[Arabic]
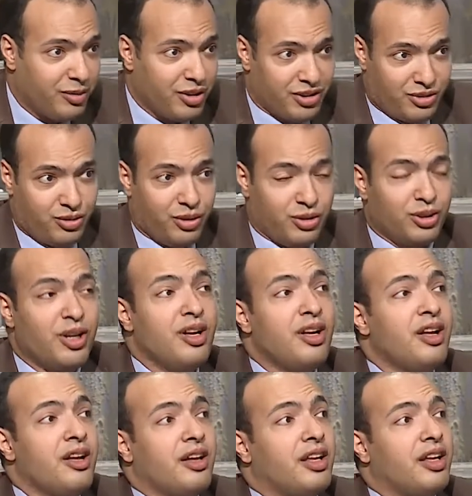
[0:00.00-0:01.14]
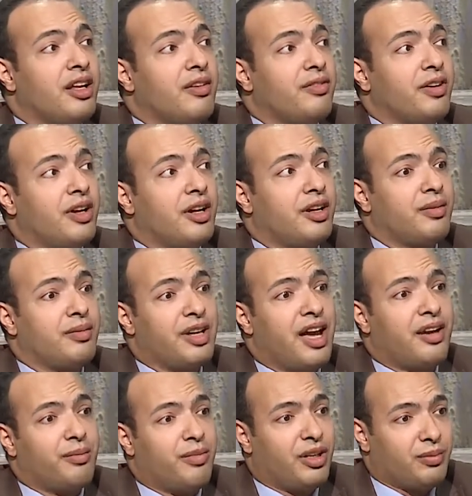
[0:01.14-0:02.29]
ما تسترش آه،
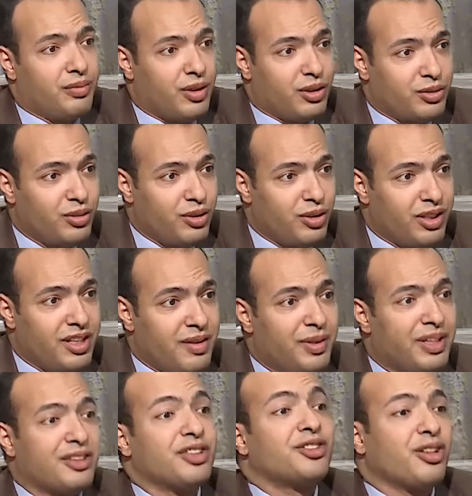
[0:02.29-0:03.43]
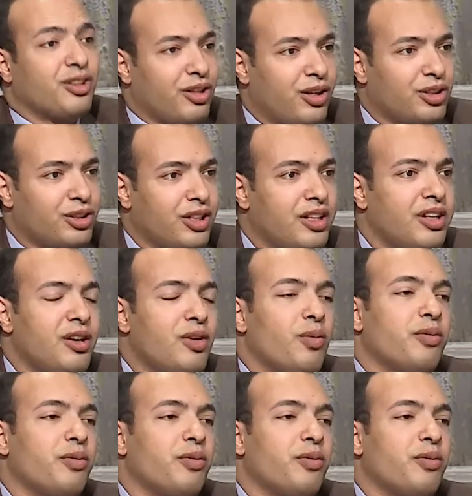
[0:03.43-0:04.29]
فيعني مقصود ان انت ايه ما تتسترش آه.